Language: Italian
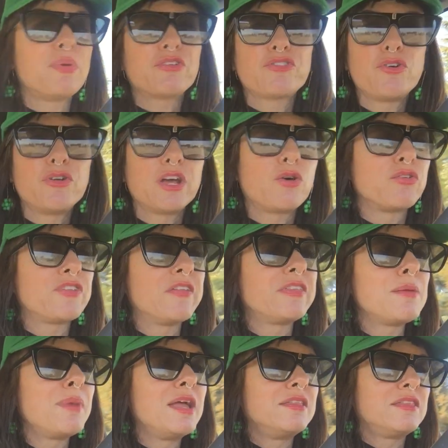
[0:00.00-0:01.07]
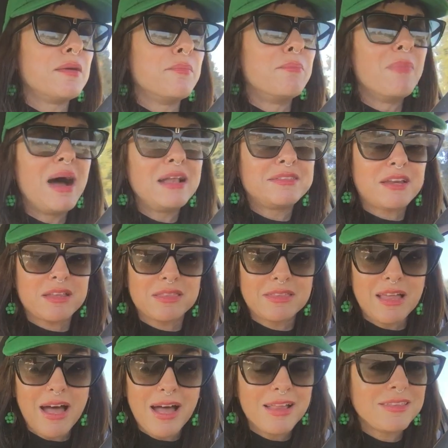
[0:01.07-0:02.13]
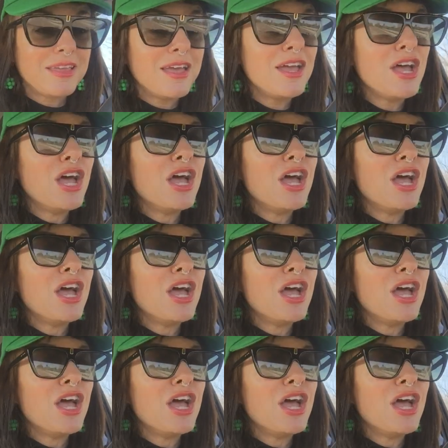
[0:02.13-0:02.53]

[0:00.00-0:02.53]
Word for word: persone costantemente maltrattate,